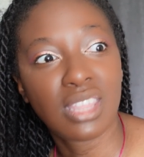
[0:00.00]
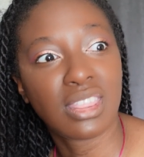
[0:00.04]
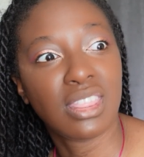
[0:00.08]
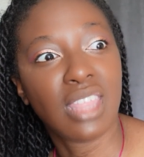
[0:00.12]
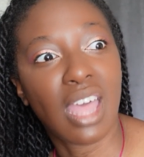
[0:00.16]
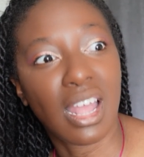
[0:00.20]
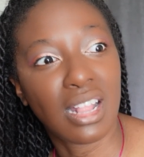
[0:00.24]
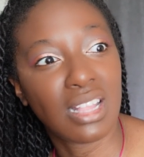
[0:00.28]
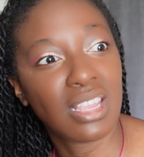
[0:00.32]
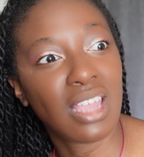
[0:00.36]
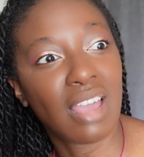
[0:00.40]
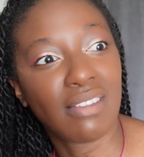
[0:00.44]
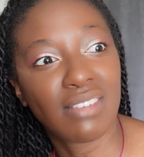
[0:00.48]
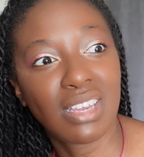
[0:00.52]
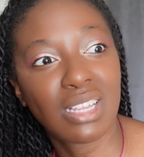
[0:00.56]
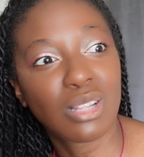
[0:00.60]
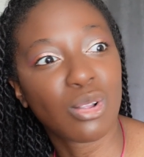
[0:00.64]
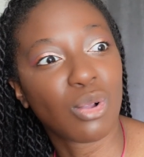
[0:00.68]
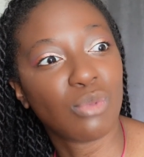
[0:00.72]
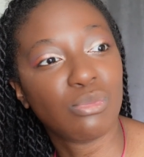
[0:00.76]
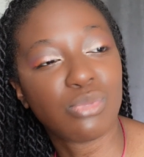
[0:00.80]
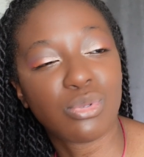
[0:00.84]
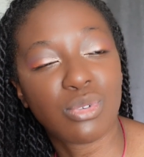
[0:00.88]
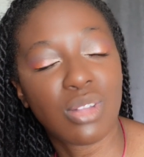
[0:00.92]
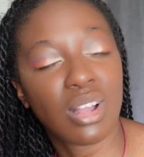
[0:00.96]
d'aller avec
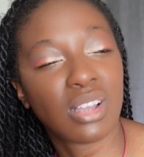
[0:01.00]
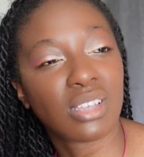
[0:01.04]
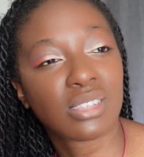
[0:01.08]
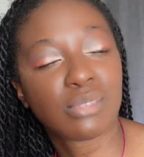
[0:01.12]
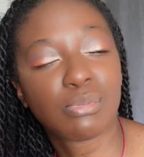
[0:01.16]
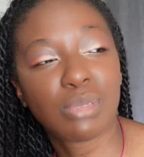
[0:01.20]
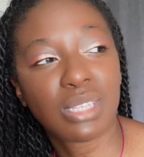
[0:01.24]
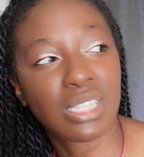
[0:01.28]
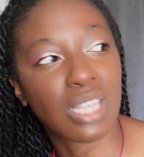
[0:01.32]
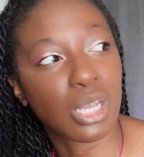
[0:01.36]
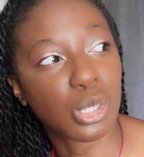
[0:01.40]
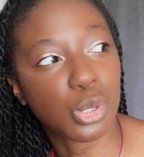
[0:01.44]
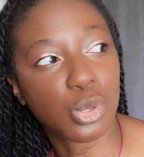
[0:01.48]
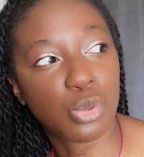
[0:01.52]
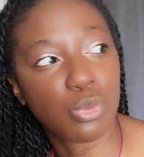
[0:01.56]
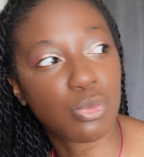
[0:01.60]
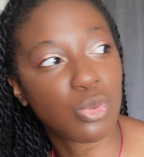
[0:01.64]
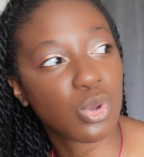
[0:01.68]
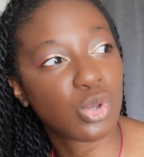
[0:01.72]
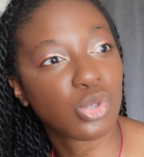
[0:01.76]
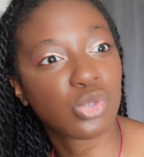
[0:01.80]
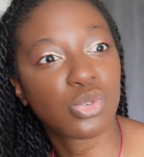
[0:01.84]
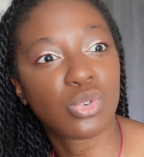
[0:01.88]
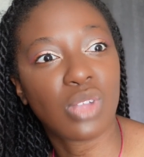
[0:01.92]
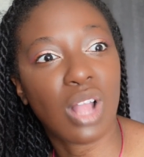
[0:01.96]
l'ambulance, bêta je
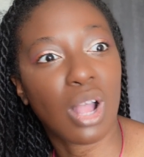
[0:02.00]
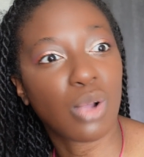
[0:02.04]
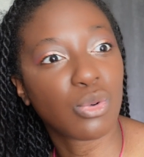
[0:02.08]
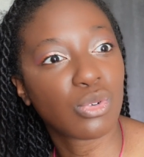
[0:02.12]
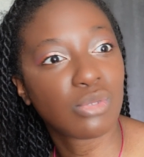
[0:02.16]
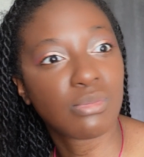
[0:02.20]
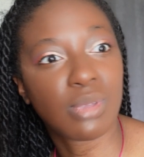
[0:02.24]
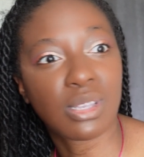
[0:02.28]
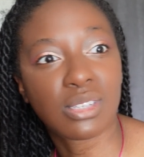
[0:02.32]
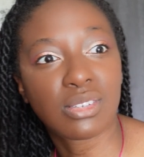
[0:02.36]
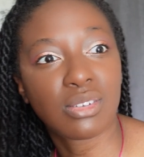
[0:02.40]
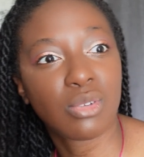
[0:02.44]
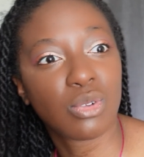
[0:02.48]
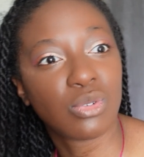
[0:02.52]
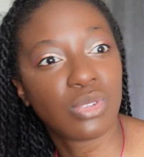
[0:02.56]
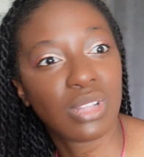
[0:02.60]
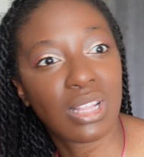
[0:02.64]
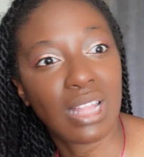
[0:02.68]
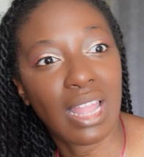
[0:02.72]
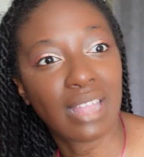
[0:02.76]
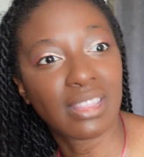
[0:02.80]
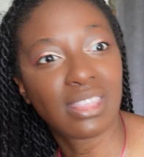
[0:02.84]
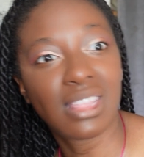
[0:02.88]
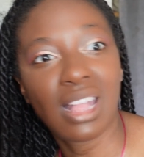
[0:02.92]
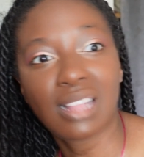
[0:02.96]
meurs sur la route parce que
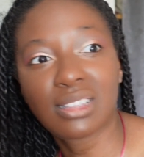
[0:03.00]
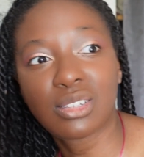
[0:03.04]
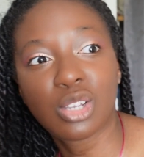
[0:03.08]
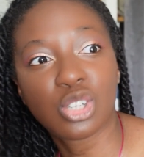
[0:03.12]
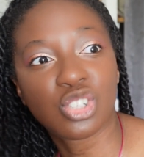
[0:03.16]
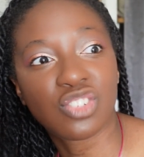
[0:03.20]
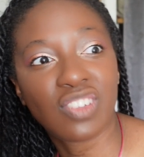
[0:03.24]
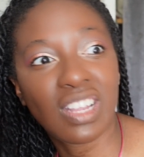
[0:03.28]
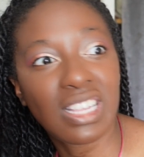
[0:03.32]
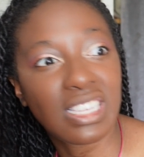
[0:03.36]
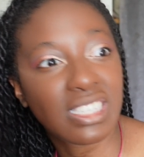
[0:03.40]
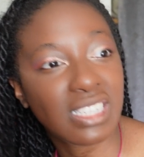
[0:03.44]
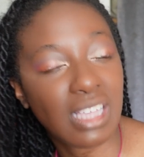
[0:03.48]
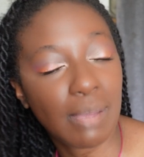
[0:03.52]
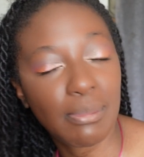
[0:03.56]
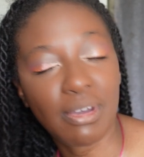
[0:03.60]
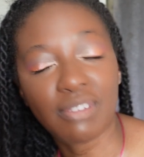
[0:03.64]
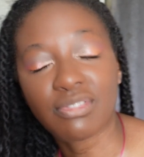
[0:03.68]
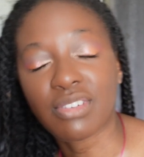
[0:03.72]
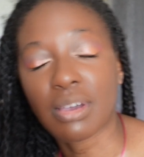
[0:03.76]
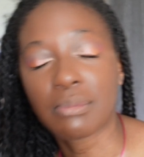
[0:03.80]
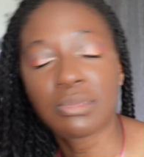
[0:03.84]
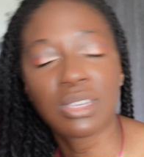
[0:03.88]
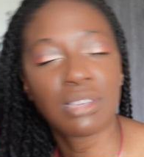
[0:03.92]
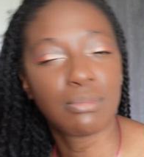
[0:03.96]
la dette que je vais laisser à
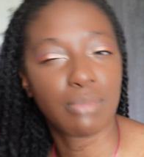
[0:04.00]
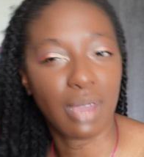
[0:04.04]
ma famille,